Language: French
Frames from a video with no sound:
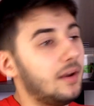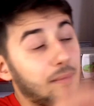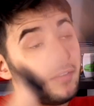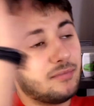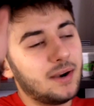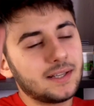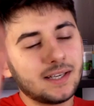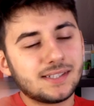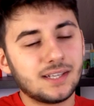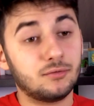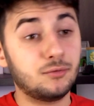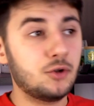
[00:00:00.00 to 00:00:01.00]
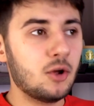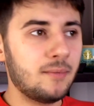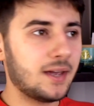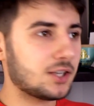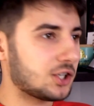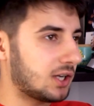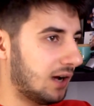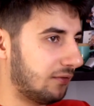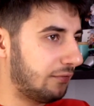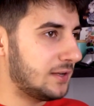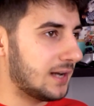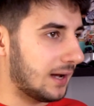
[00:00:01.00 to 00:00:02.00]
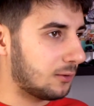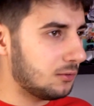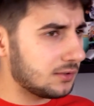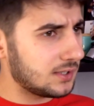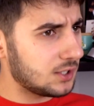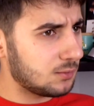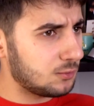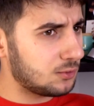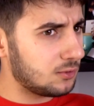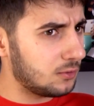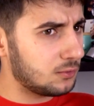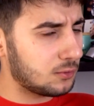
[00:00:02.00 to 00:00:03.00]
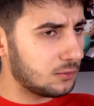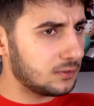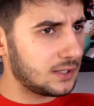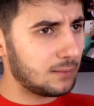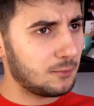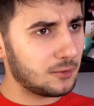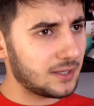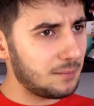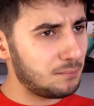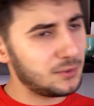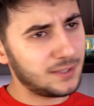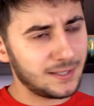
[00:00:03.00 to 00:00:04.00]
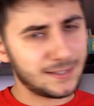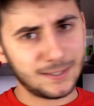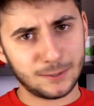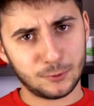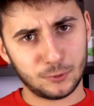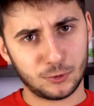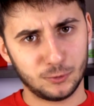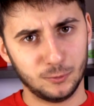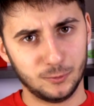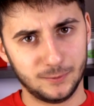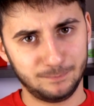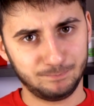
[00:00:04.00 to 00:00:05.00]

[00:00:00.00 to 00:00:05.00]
Enfin bref, malgré cette vue de merde, j'ai quand même fini la course et je me suis rendu compte qu'il manquait peut-être quelque chose.